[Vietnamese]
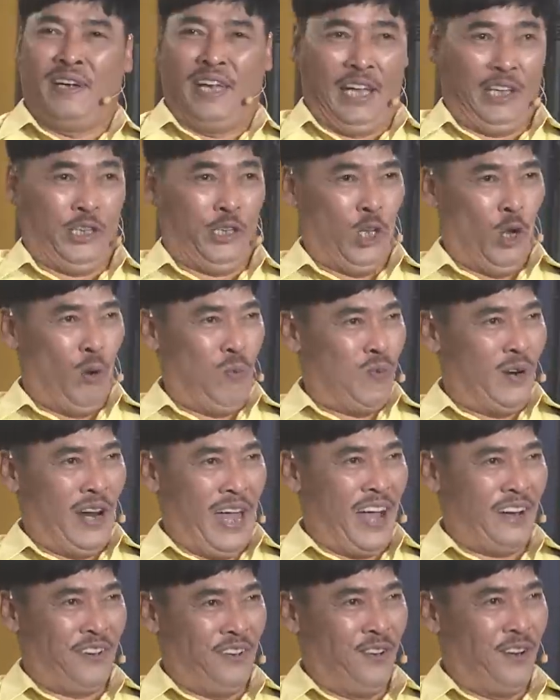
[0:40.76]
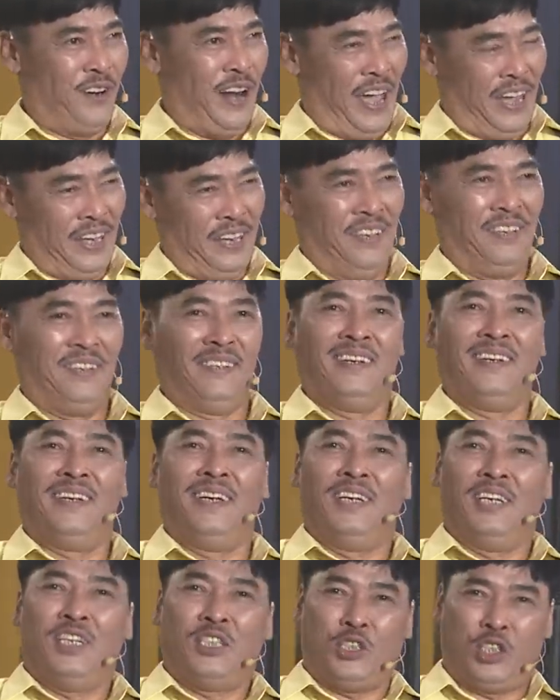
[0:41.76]
Là chốc lát nữa đây
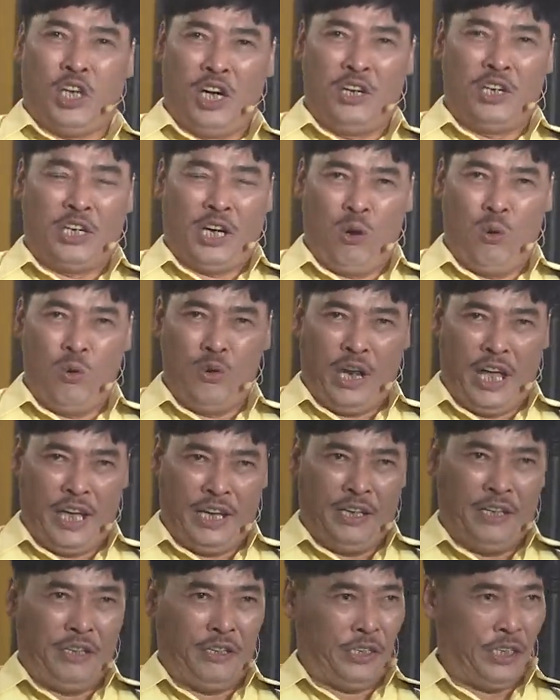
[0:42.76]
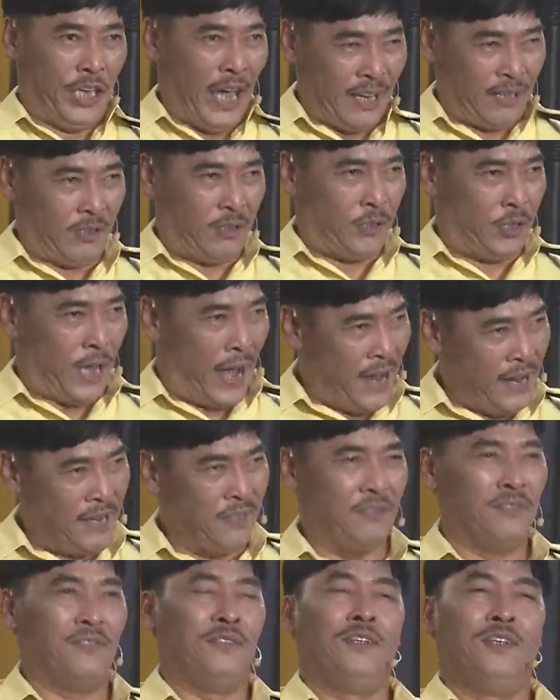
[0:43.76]
Sân khấu này chắc
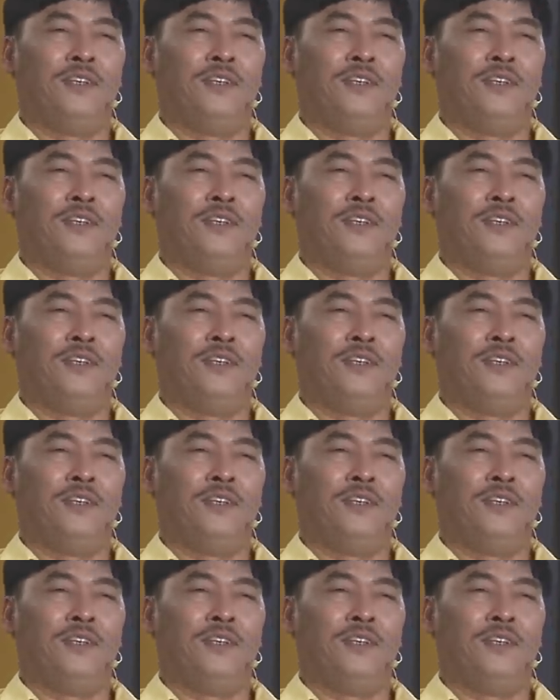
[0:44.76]
chắn